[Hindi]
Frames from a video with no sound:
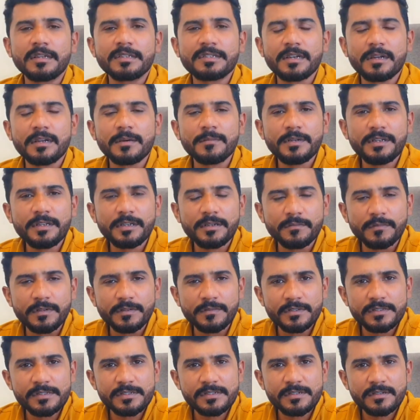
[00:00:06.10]
अस्सलाम वालेकुम
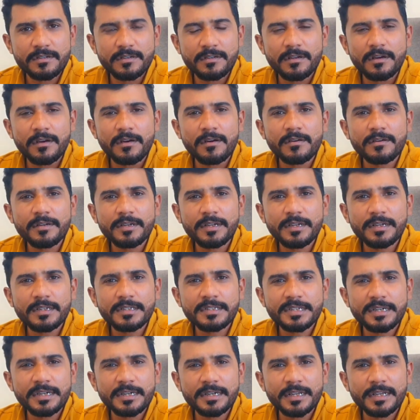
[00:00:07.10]
लाहौर रियल
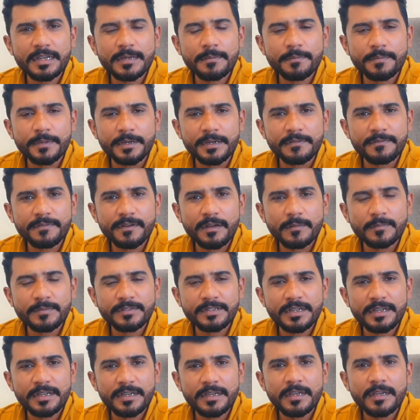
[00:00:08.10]
इस्टेट के प्लेटफार्म
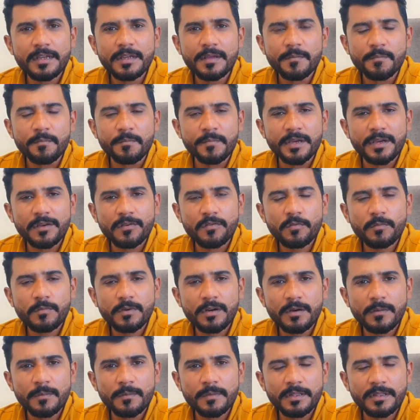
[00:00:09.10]
से मैं हूं
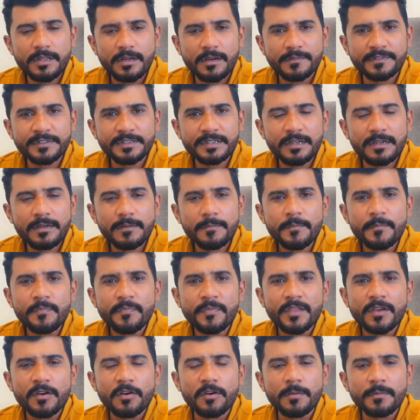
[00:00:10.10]
मोहम्मद अफजल
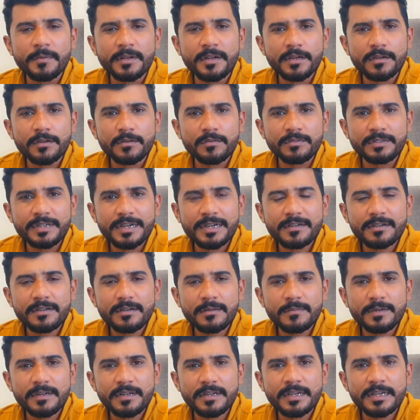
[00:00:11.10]
और मेरा कॉन्टैक्ट
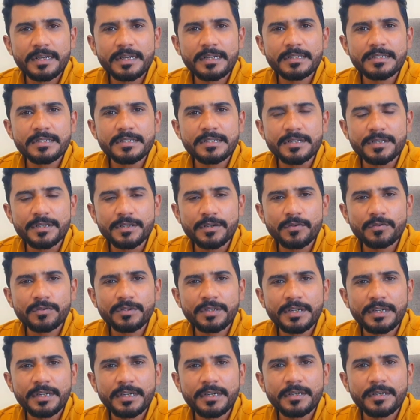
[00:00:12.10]
नंबर है ज़ीरो
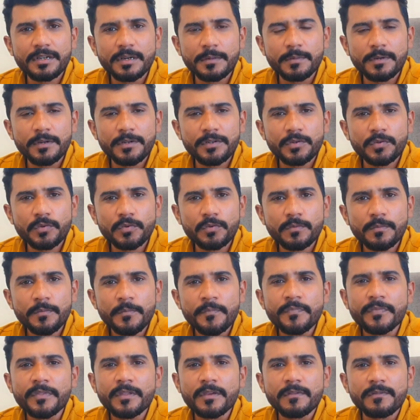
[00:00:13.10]
थ्री डबल टू
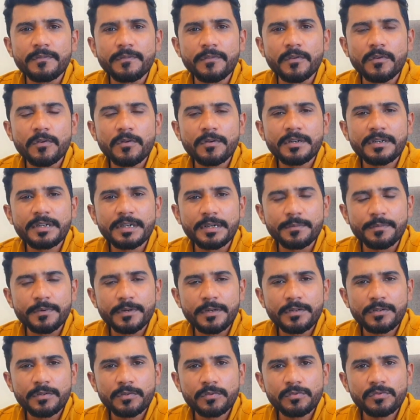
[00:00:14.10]
फोर
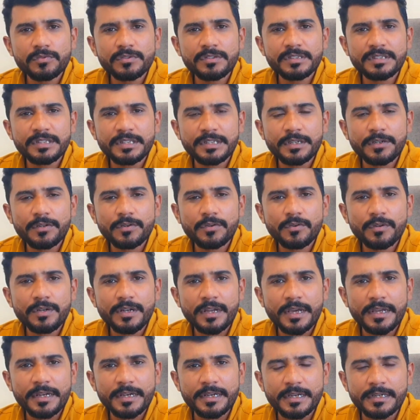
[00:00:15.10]
ट्रिपल टू ज़ीरो
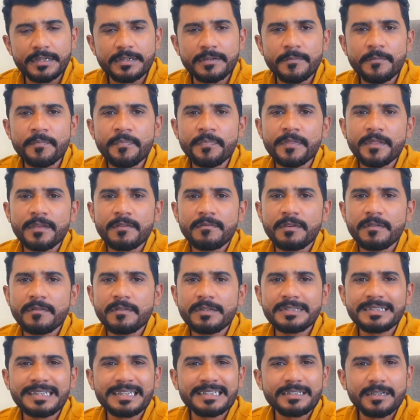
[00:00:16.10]
नाइन एट
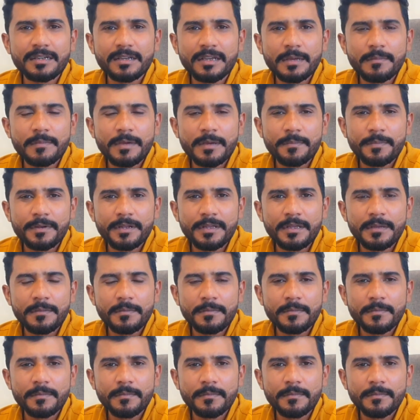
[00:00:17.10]
वीवर्स जैसा कि मैं अपनी